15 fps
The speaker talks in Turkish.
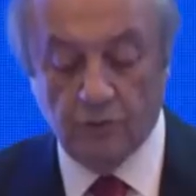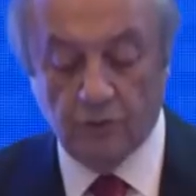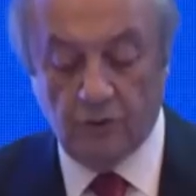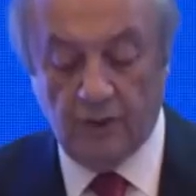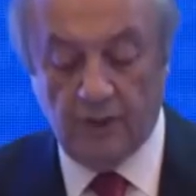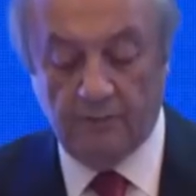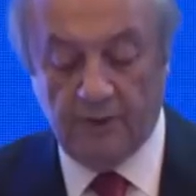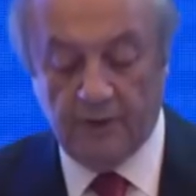
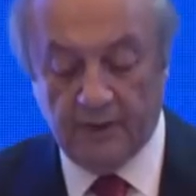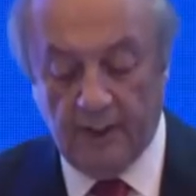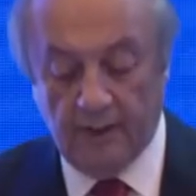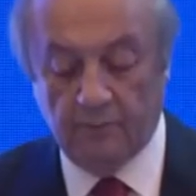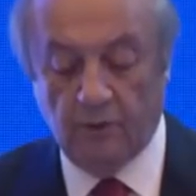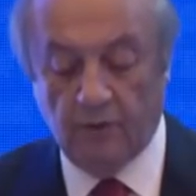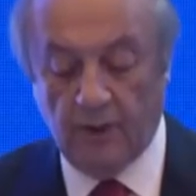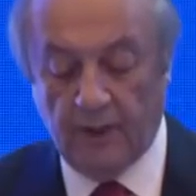
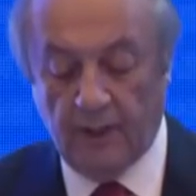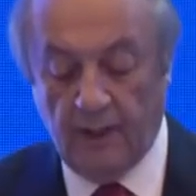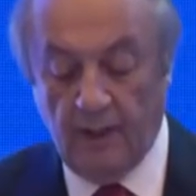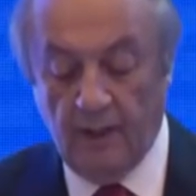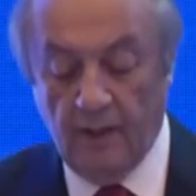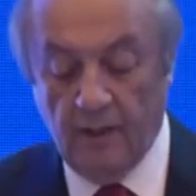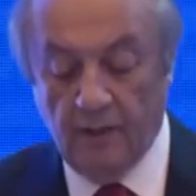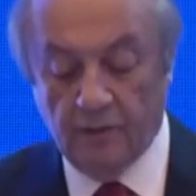döneminden bu yana
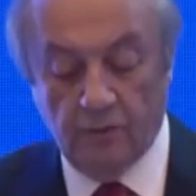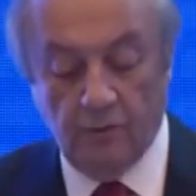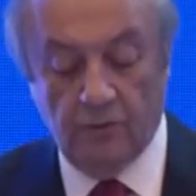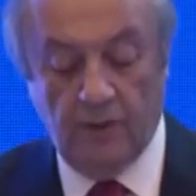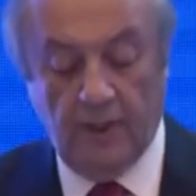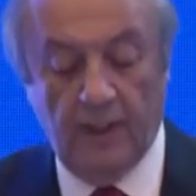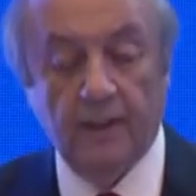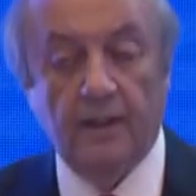
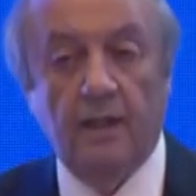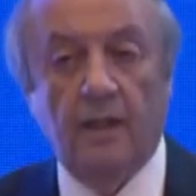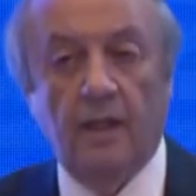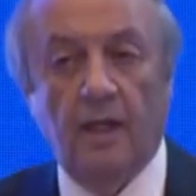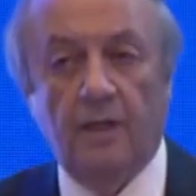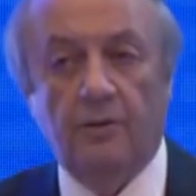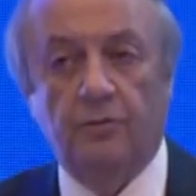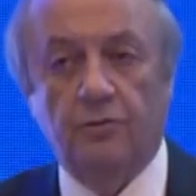görülen
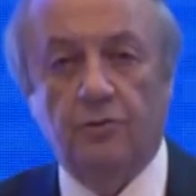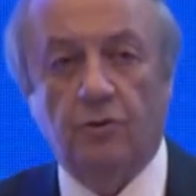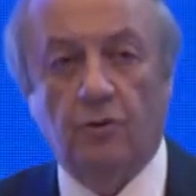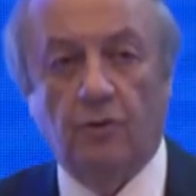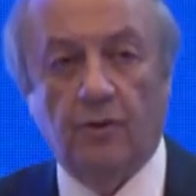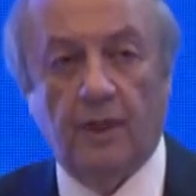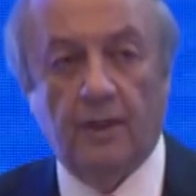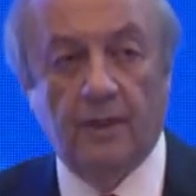en düşük
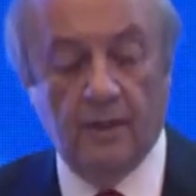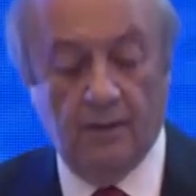oran.